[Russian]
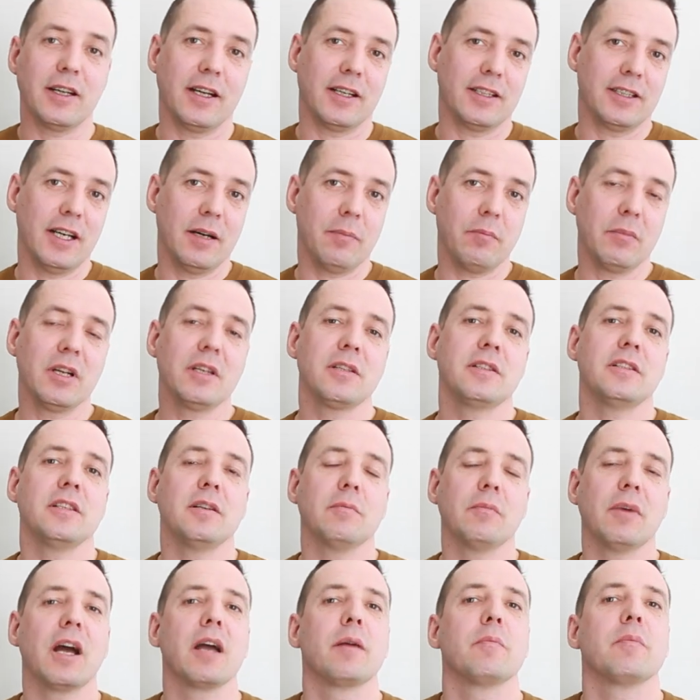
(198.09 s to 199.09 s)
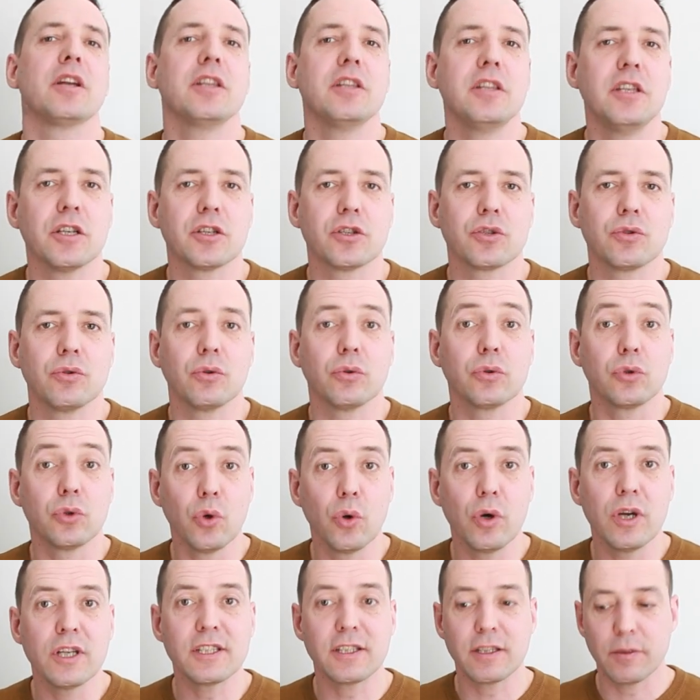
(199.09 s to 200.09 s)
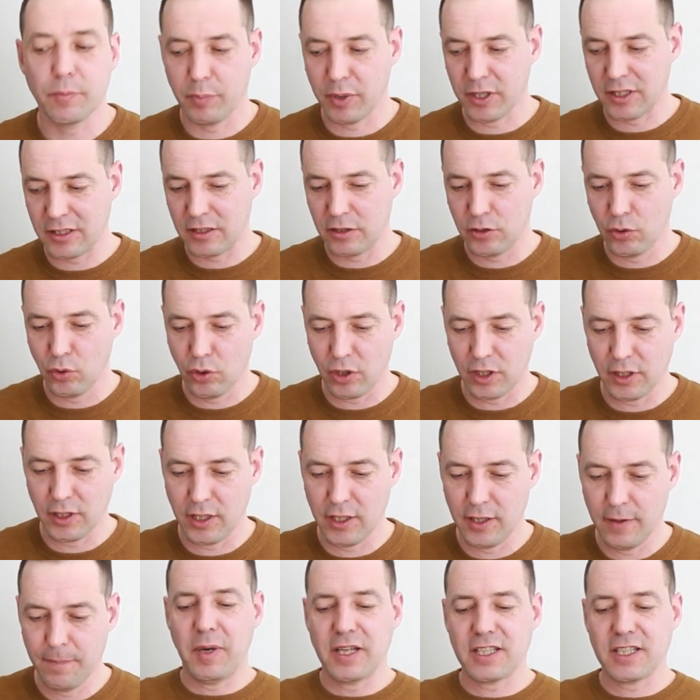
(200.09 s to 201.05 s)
когда мы снимаем одежду, то есть просторной.